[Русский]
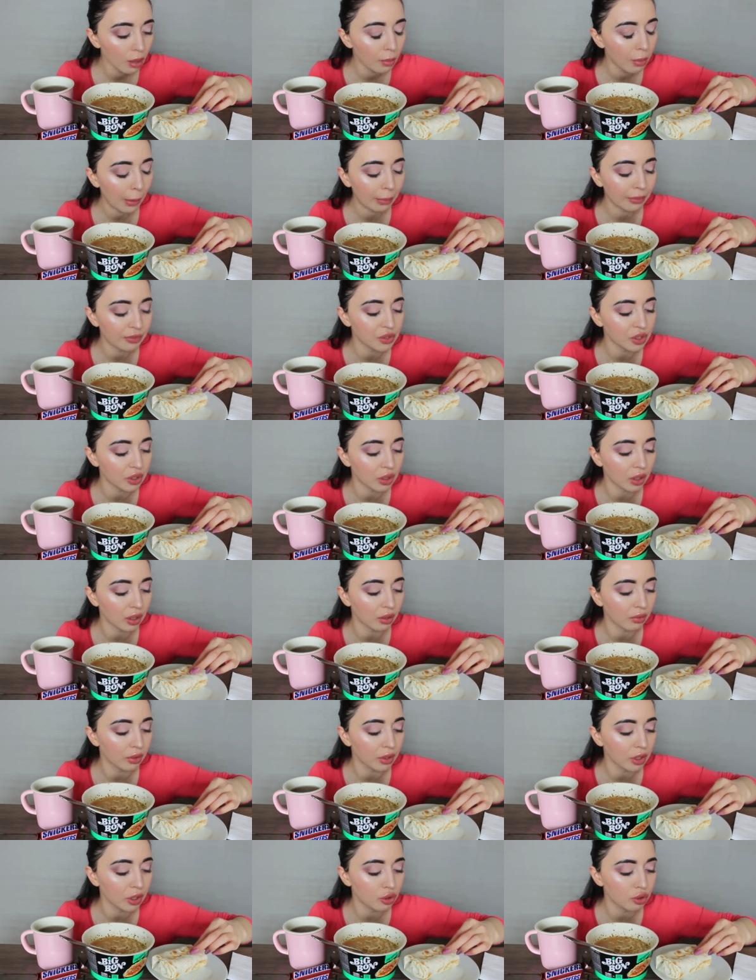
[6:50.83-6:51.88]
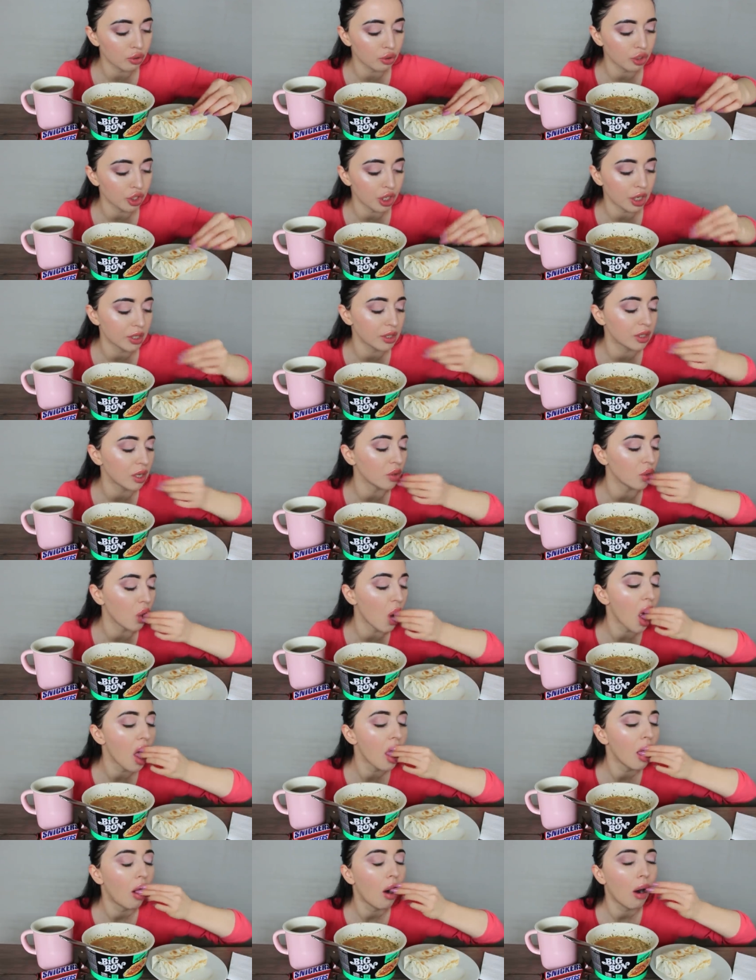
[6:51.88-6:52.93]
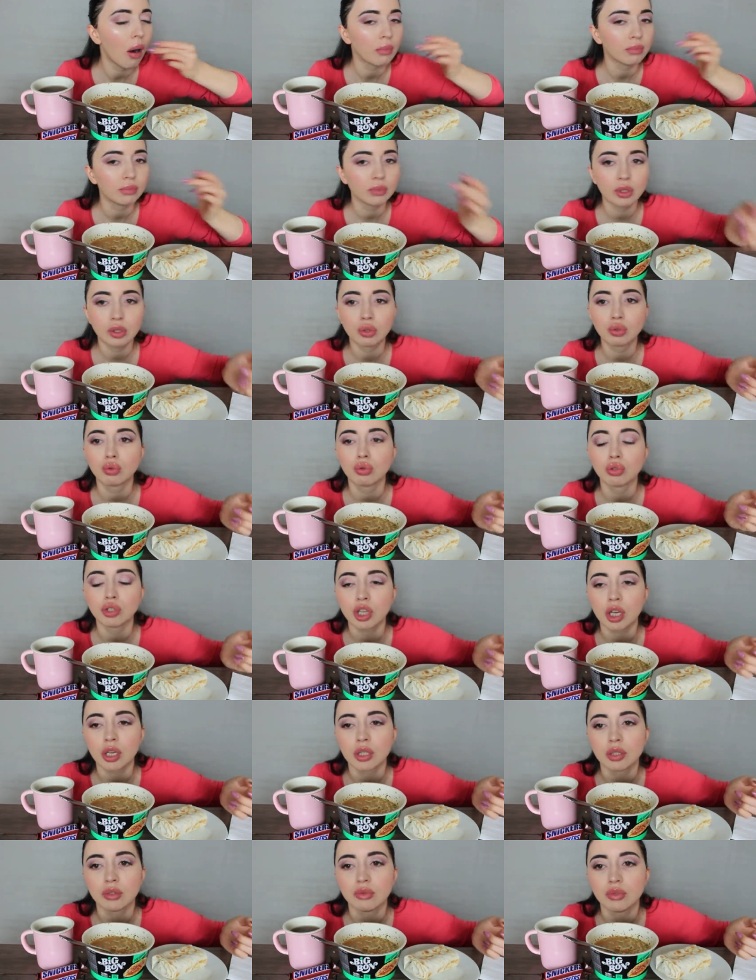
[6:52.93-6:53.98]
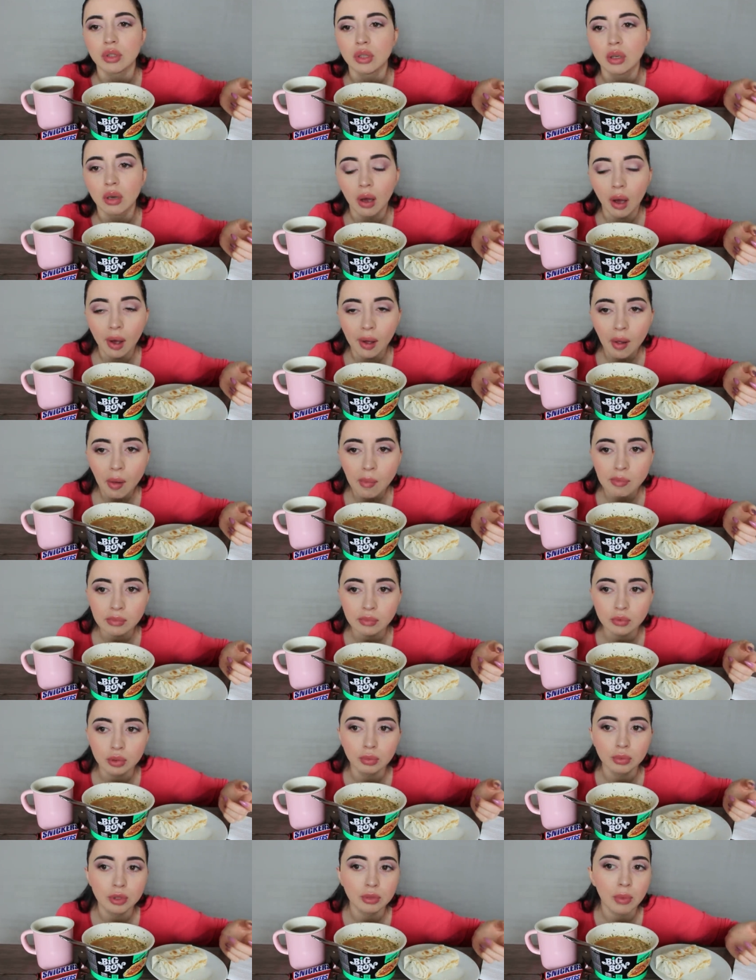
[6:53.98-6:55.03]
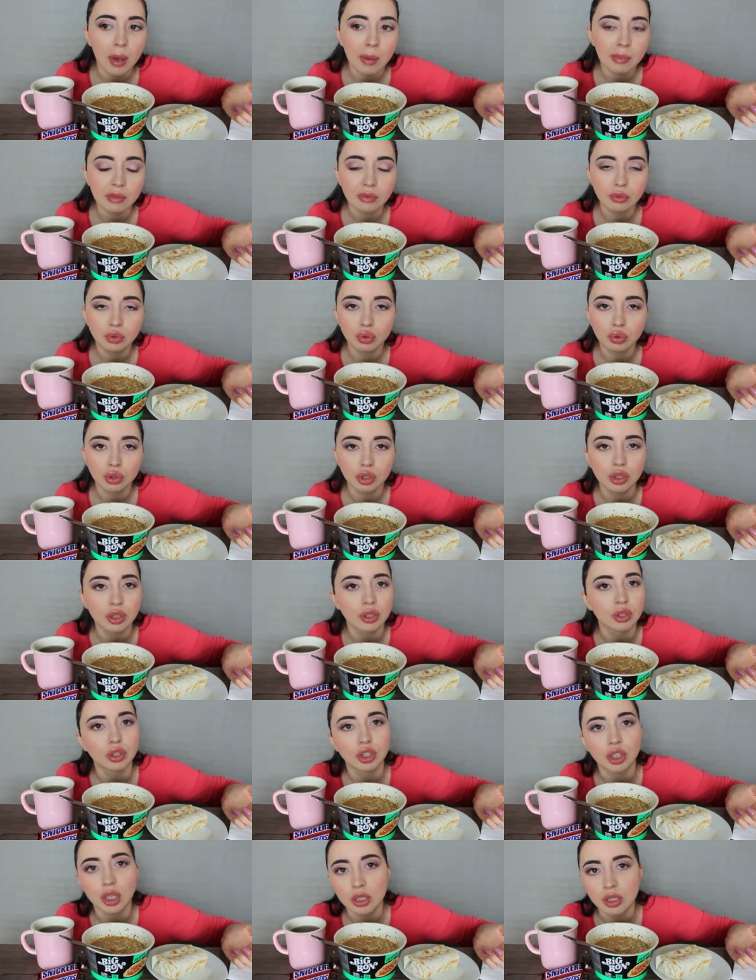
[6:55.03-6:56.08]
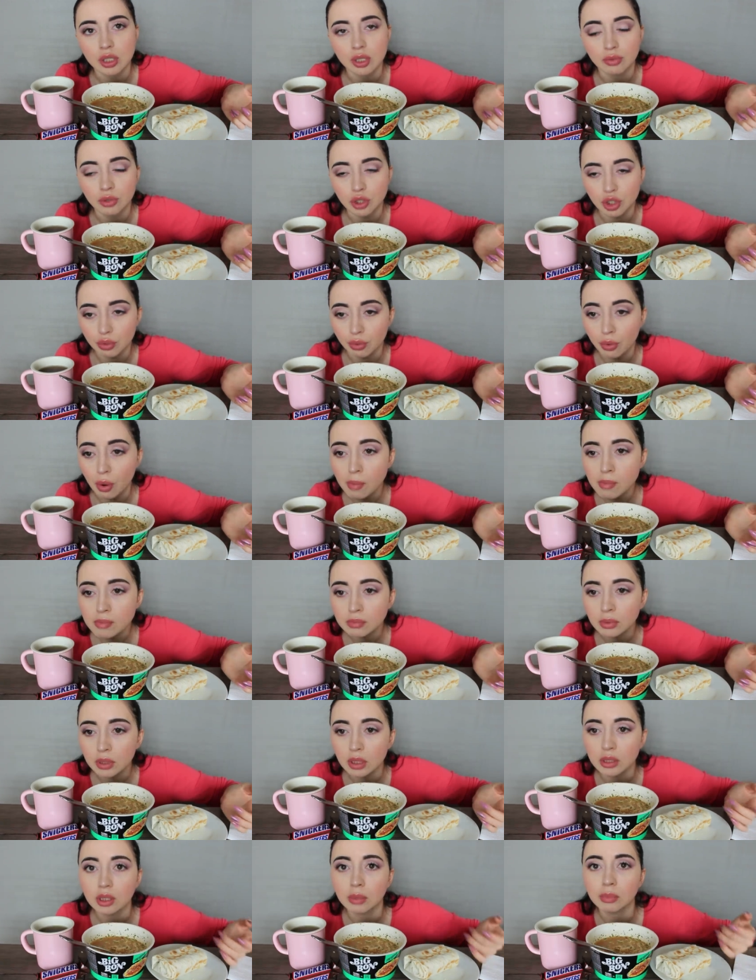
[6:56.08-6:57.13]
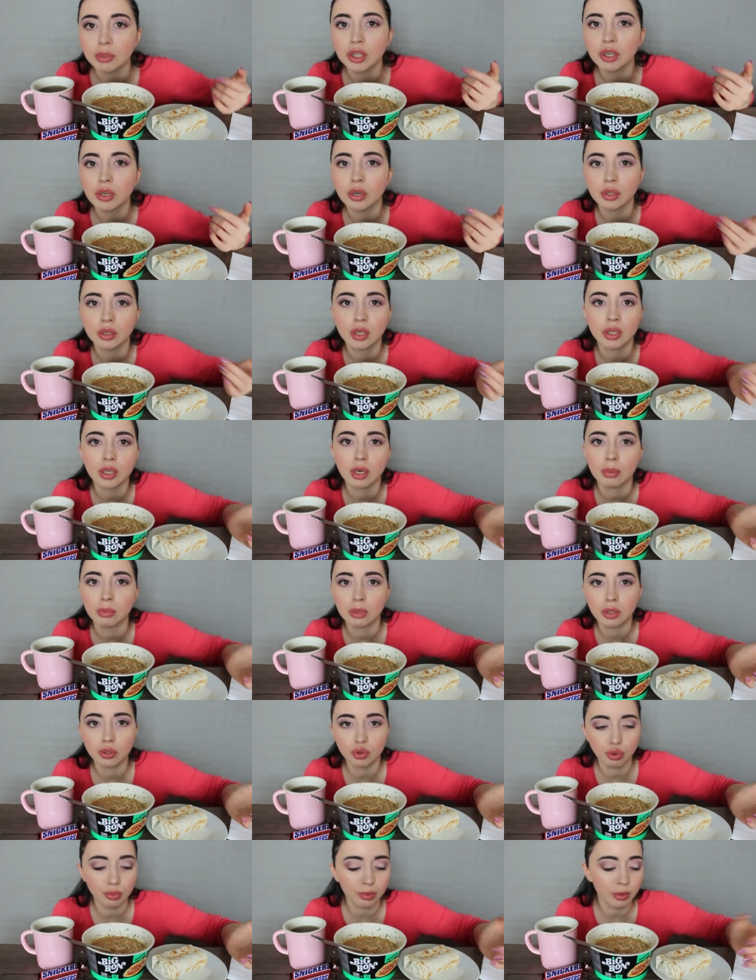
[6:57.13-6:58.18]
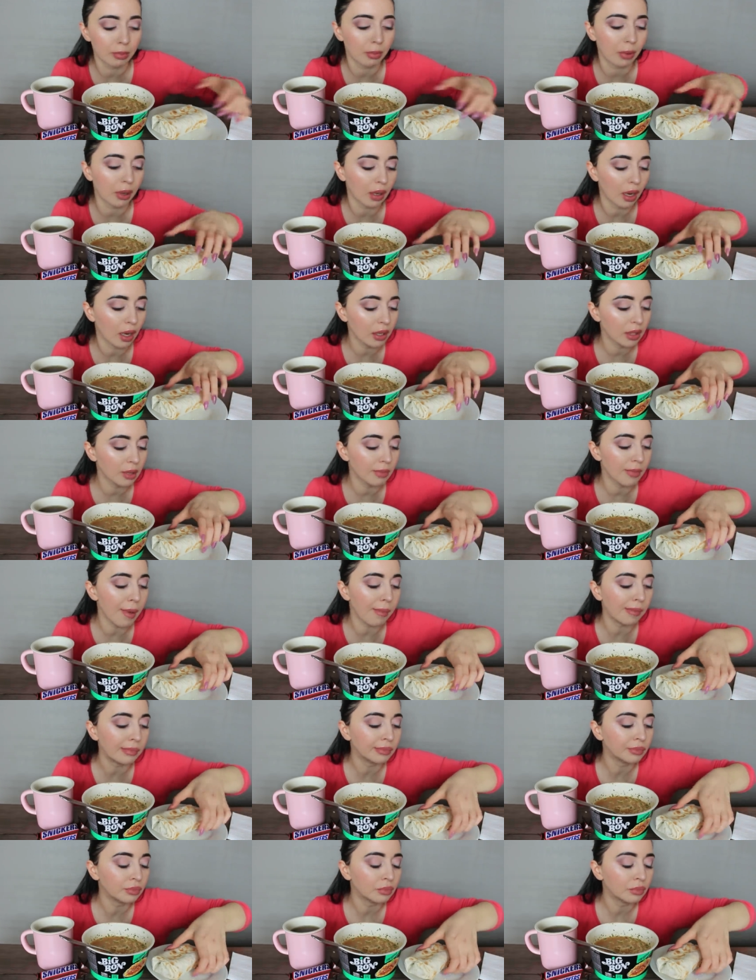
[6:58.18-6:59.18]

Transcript: Папа всегда говорит, что счастье, оно не заключается в деньгах. Вот мы с мамой всю жизнь счастливо живем, хотя мы никогда не были супер богатыми.